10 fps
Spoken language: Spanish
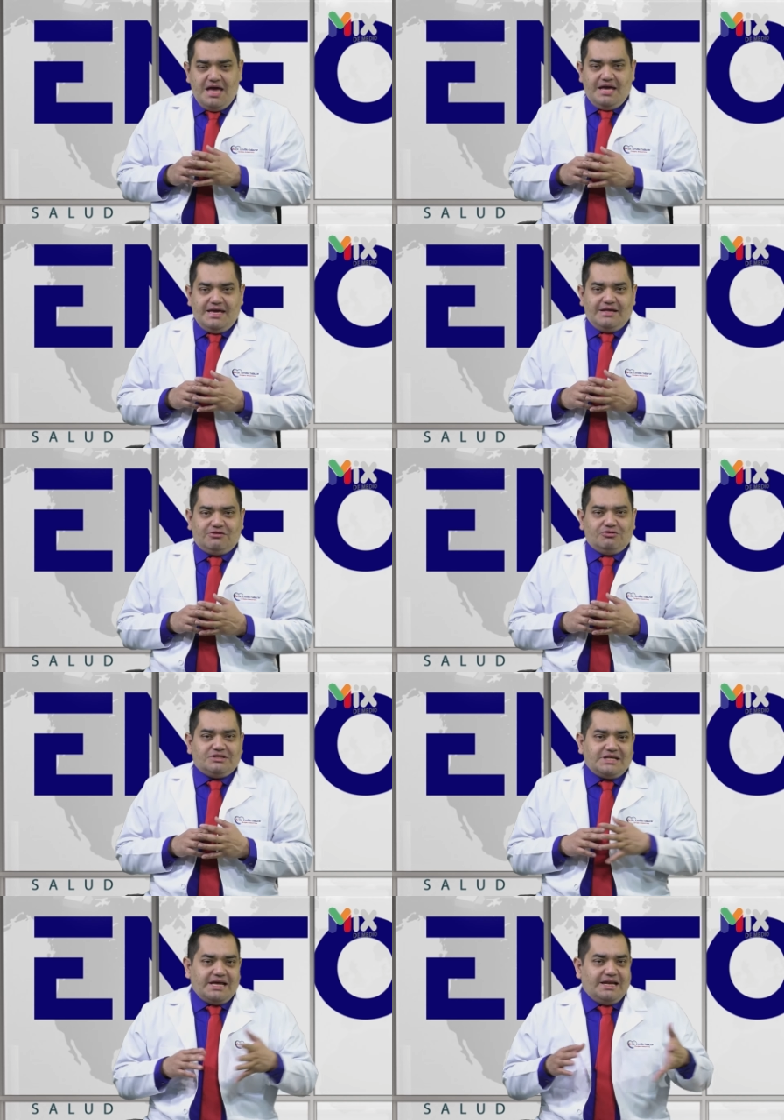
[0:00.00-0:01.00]
Y estos
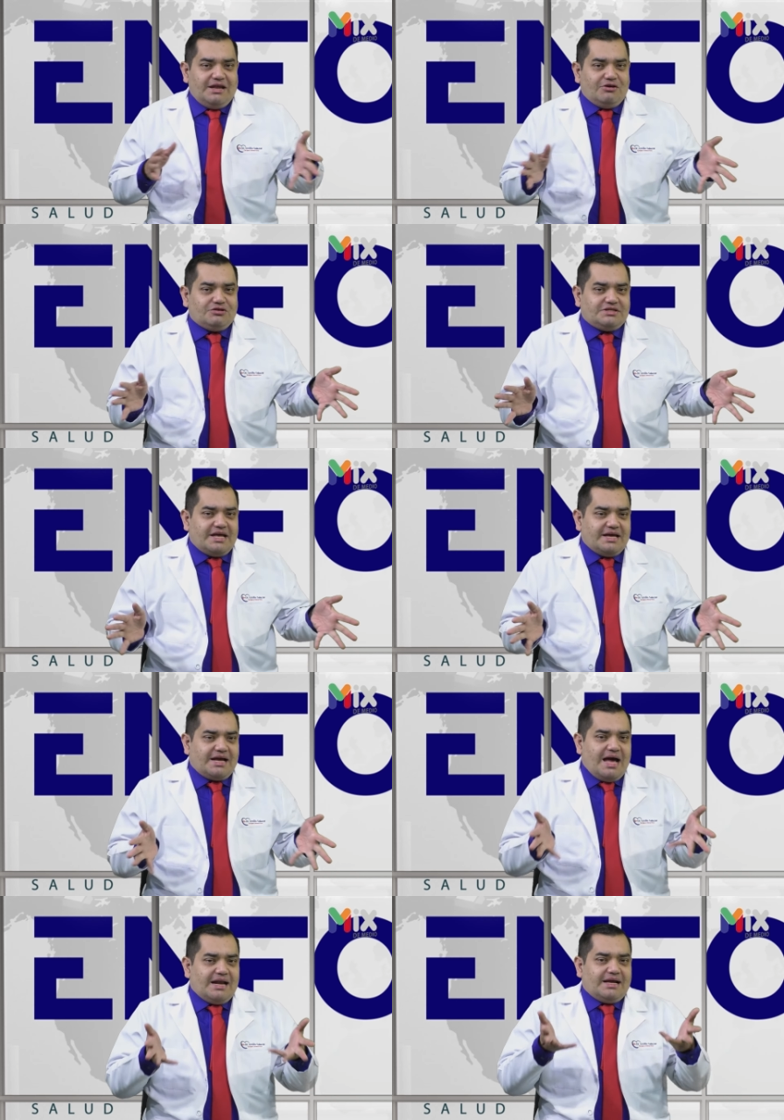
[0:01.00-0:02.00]
cilios se
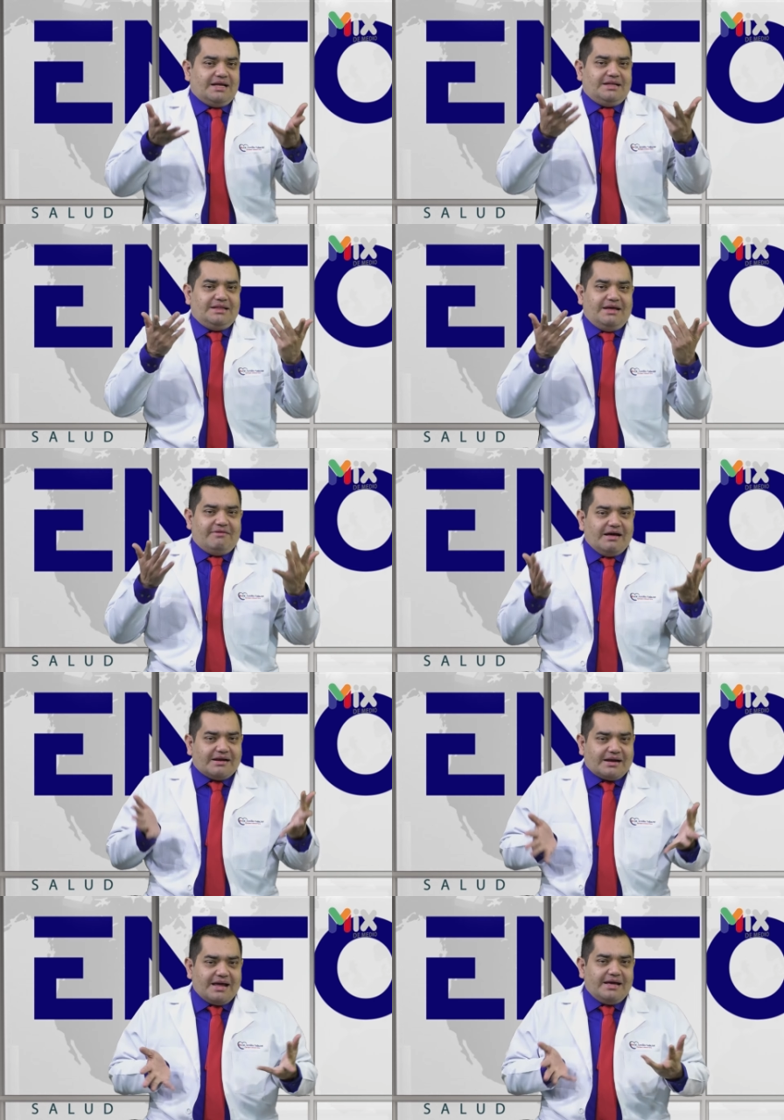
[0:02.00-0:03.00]
encargan de
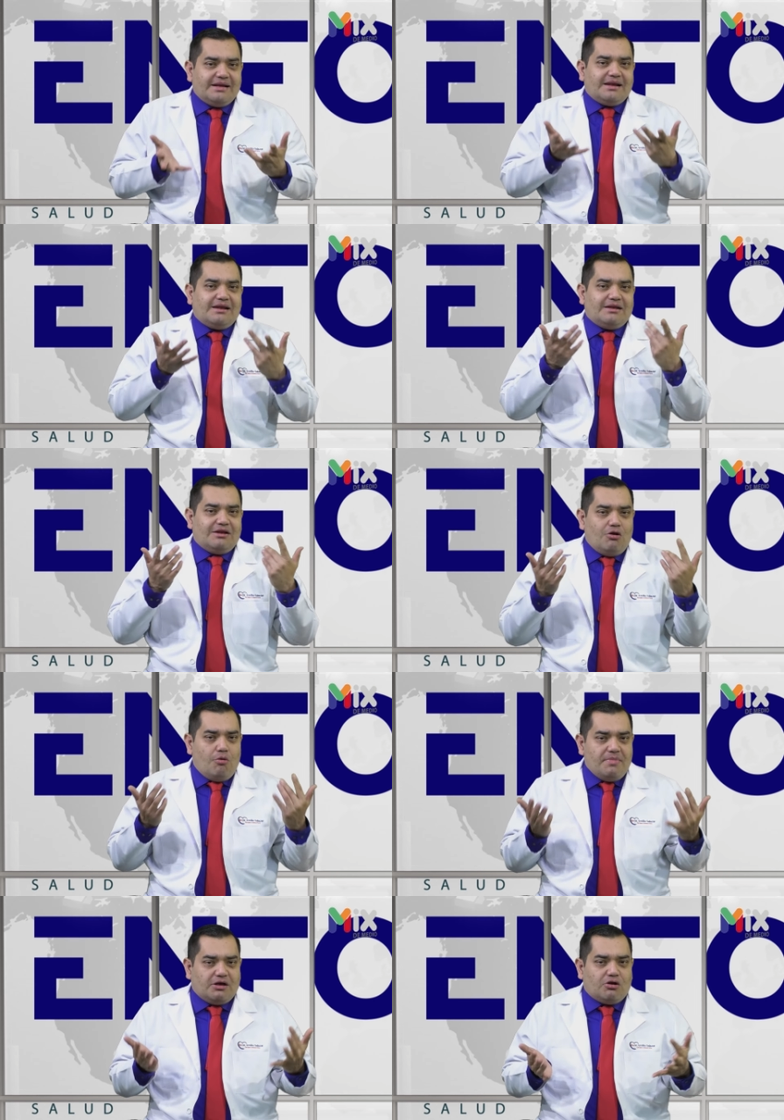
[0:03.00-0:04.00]
barrer
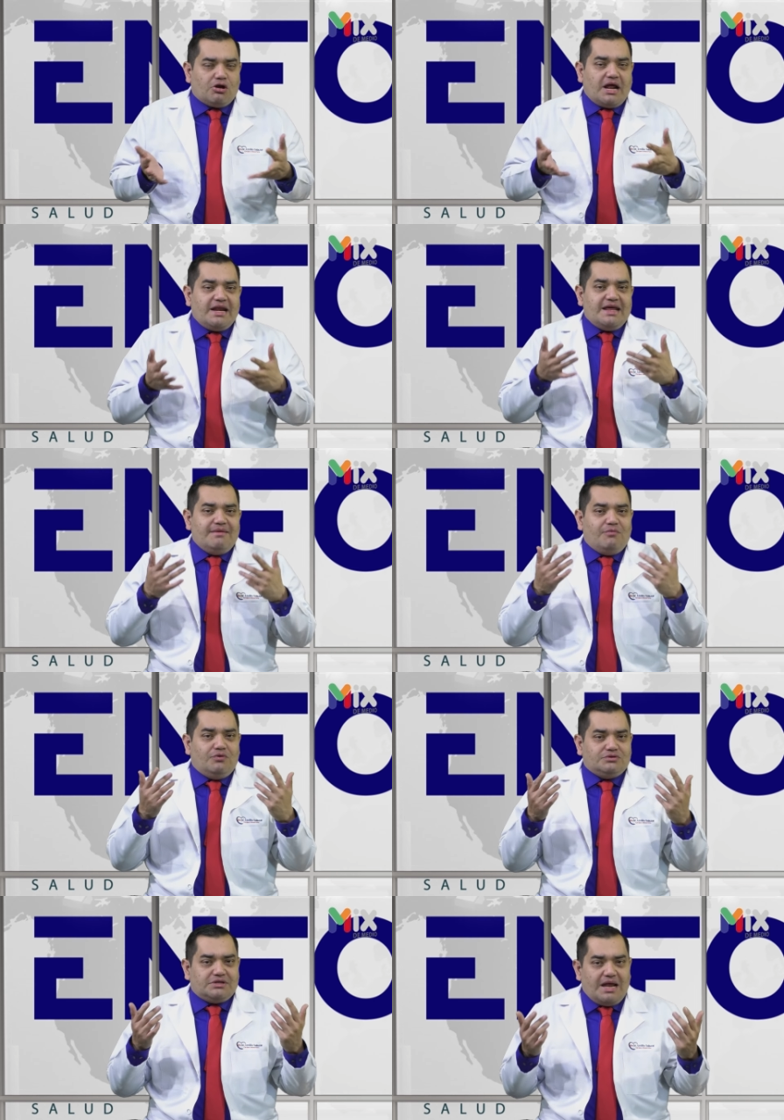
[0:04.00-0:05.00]
los microorganismos,